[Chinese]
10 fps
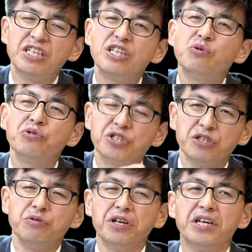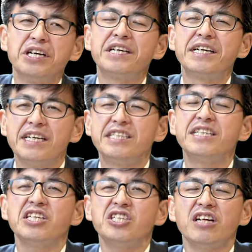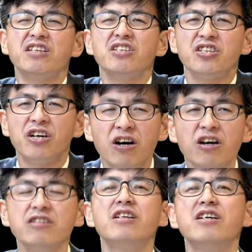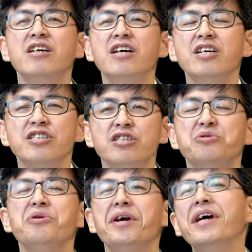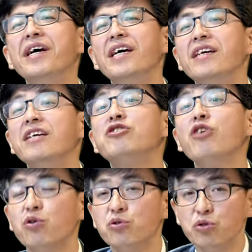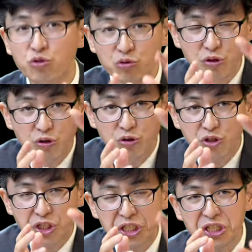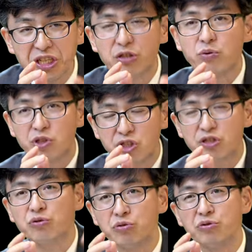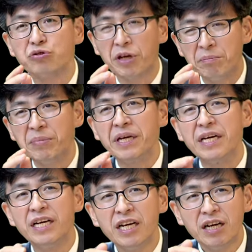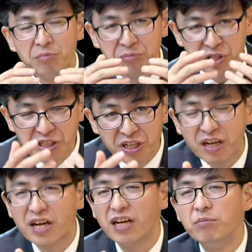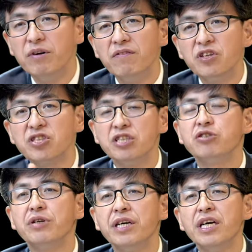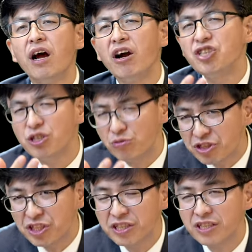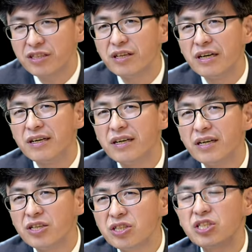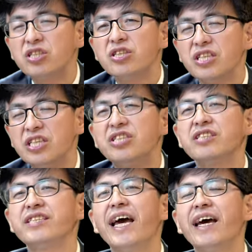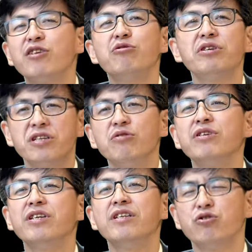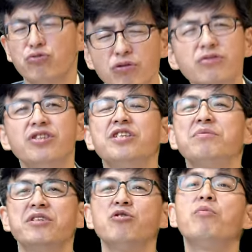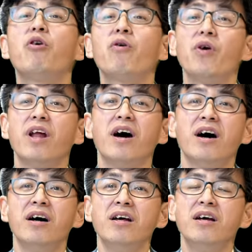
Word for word: 的那种喜悦。可见上帝是何等喜悦人孝顺、尊敬那种秩序、权柄、尽上各样的本分，神喜悦。而这种精神呢，其实已经在对神、对人的所有的界面上都包括了啊。